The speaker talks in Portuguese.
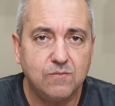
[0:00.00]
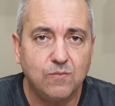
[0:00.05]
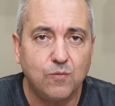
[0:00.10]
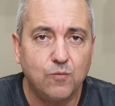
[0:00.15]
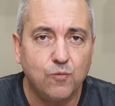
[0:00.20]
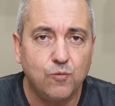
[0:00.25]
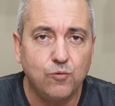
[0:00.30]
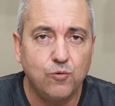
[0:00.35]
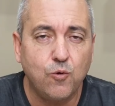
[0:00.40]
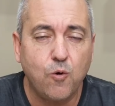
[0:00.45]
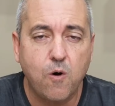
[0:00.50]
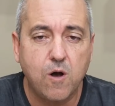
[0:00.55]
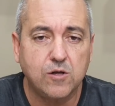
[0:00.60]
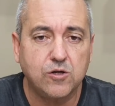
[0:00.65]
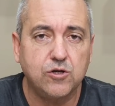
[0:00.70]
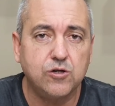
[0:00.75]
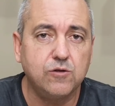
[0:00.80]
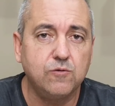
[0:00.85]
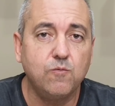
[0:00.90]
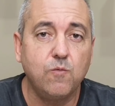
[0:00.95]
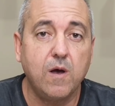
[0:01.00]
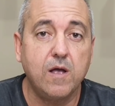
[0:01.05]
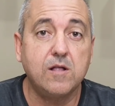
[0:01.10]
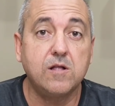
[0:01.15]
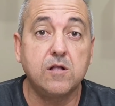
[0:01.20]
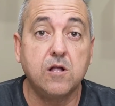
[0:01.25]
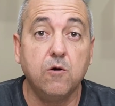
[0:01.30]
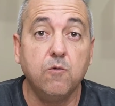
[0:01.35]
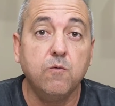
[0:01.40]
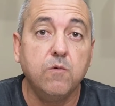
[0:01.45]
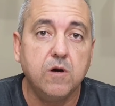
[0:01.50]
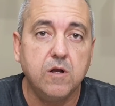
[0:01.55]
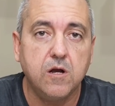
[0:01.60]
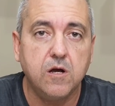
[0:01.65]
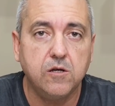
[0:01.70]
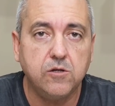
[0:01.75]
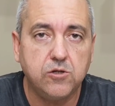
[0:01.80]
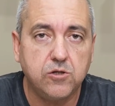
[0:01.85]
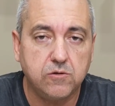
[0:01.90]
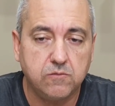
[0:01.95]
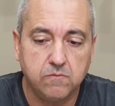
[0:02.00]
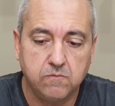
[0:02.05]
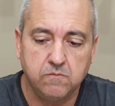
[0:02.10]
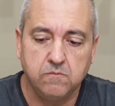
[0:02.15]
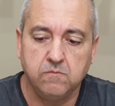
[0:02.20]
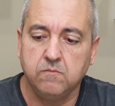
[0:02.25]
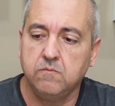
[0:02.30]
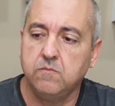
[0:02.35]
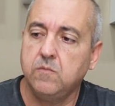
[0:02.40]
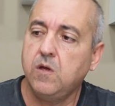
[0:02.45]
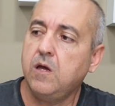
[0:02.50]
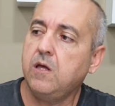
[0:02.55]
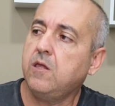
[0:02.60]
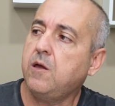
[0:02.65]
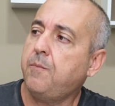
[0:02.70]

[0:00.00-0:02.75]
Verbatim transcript: o note não é tão grande, né?